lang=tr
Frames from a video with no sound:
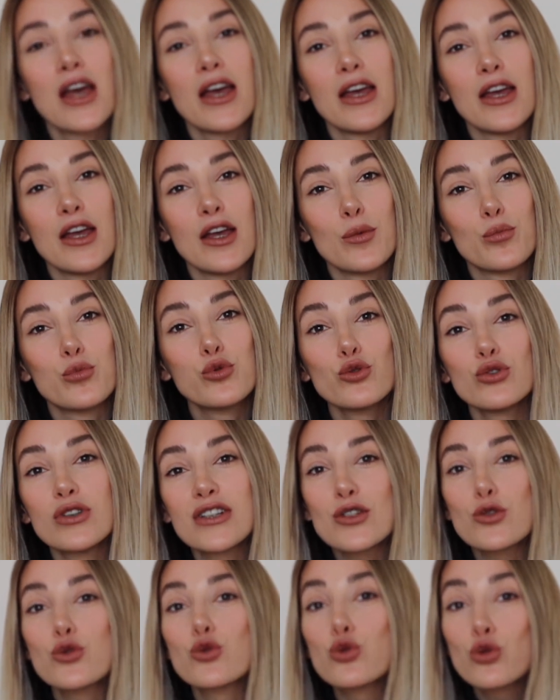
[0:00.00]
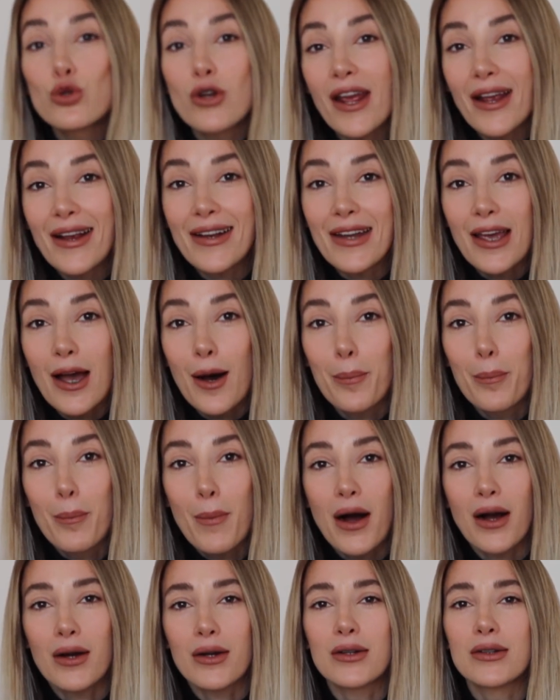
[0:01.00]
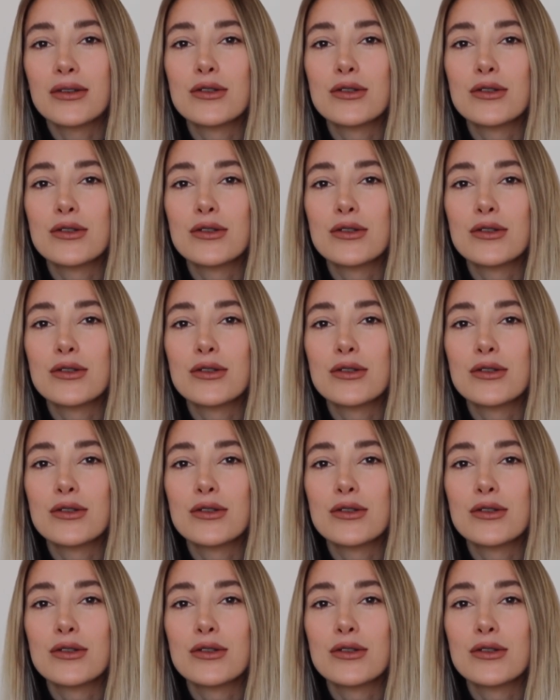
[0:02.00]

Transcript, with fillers: E, bunları sürekli yapmak,